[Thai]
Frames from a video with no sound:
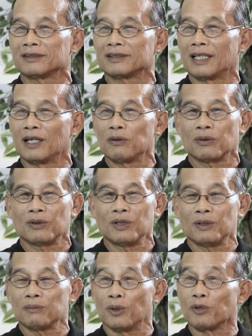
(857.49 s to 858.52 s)
แต่แล้ว
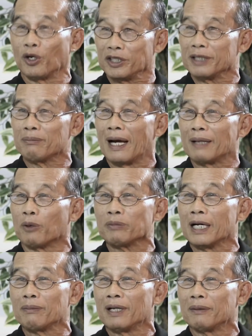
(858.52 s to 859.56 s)
ผมขอยืมไม้ผม
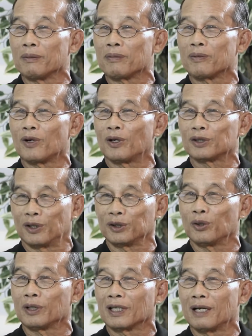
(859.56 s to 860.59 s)
เดินไปเลยบอกขอ
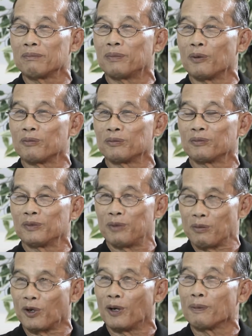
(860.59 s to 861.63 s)
โทษนะครับครับ ผ
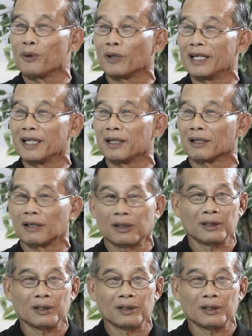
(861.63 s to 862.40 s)
มขอพูดอะไรนิดนึง